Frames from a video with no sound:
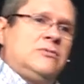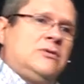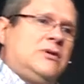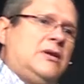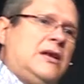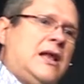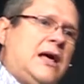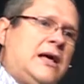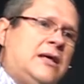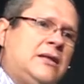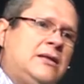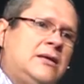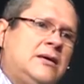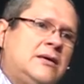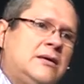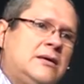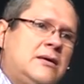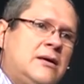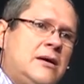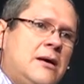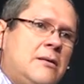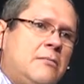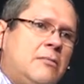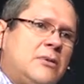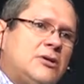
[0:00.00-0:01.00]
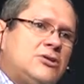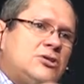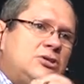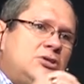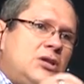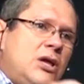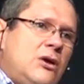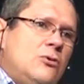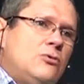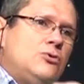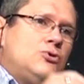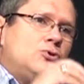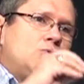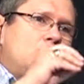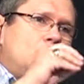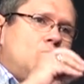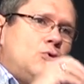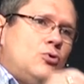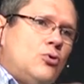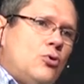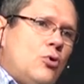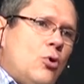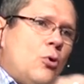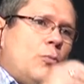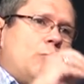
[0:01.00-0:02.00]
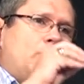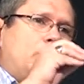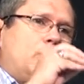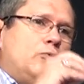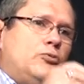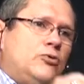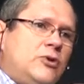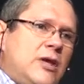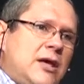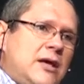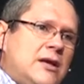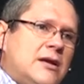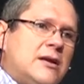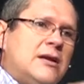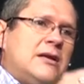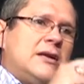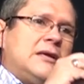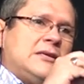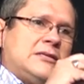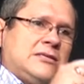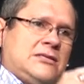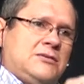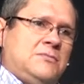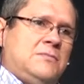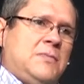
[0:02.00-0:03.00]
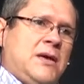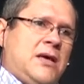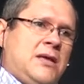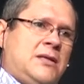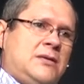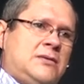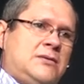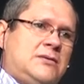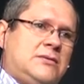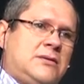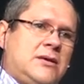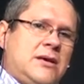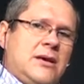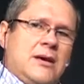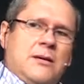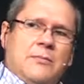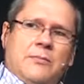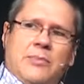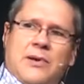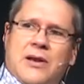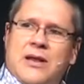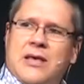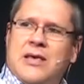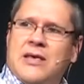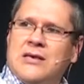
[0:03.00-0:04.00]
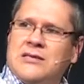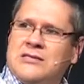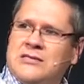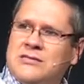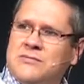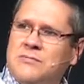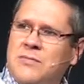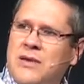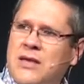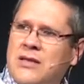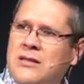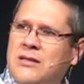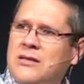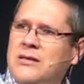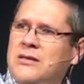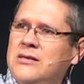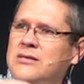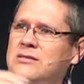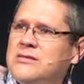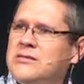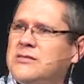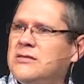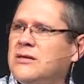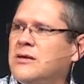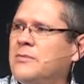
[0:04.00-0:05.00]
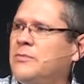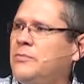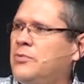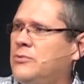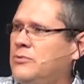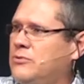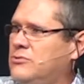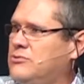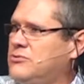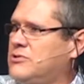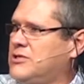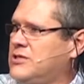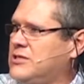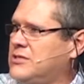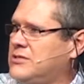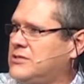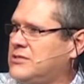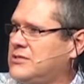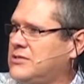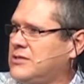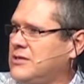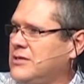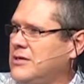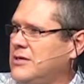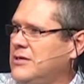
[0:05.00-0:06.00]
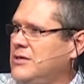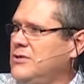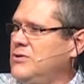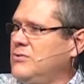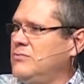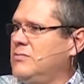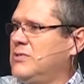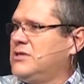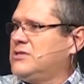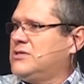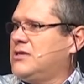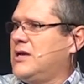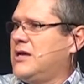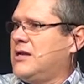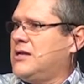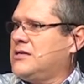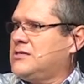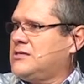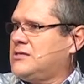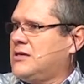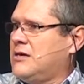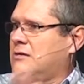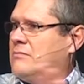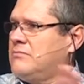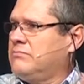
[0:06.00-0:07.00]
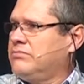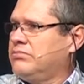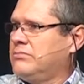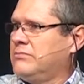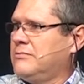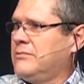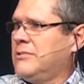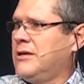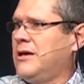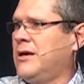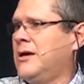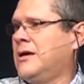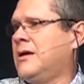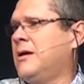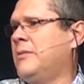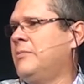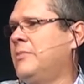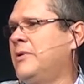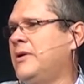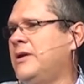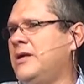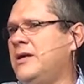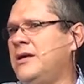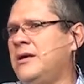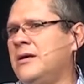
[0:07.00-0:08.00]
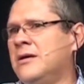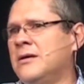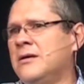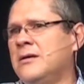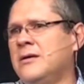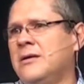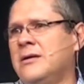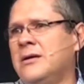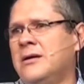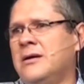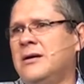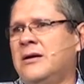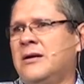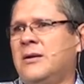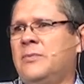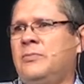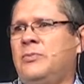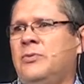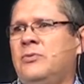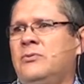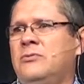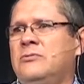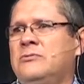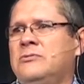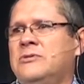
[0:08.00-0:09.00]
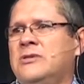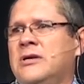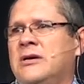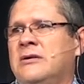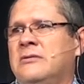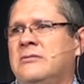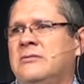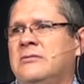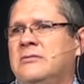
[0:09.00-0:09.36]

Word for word: de nada. Mas Deus colocou poder na semente para que a semente se reproduzisse. Numa geração acabaria a reprodução.